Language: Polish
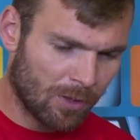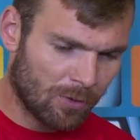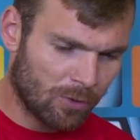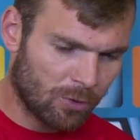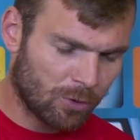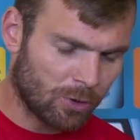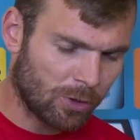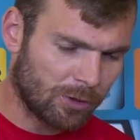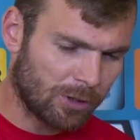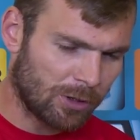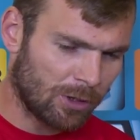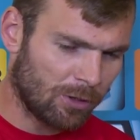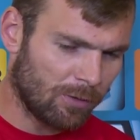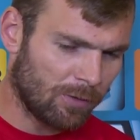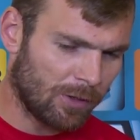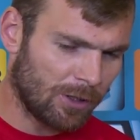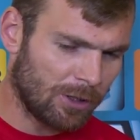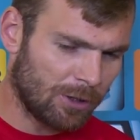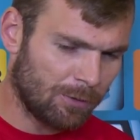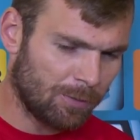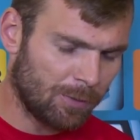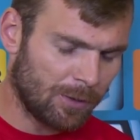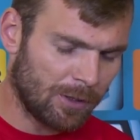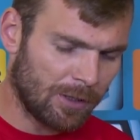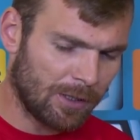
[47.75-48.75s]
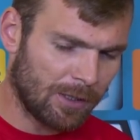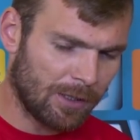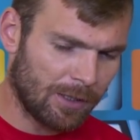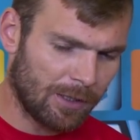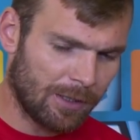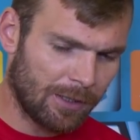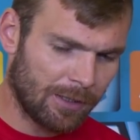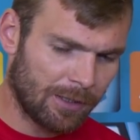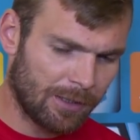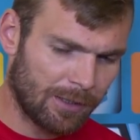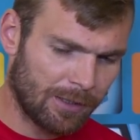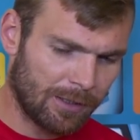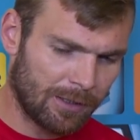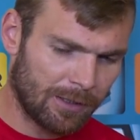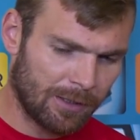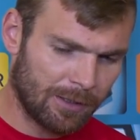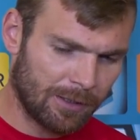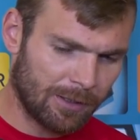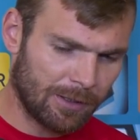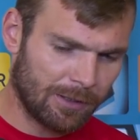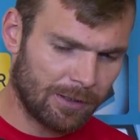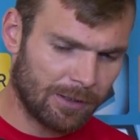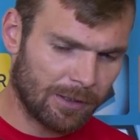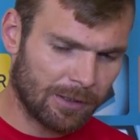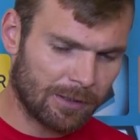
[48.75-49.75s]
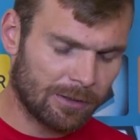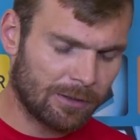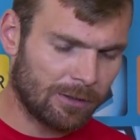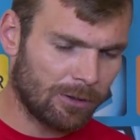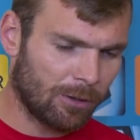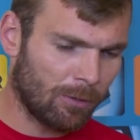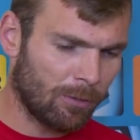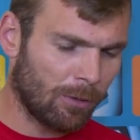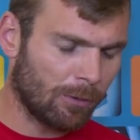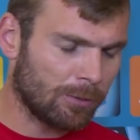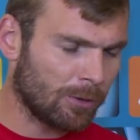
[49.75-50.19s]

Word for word: dużo trenowaliśmy e, nad grą,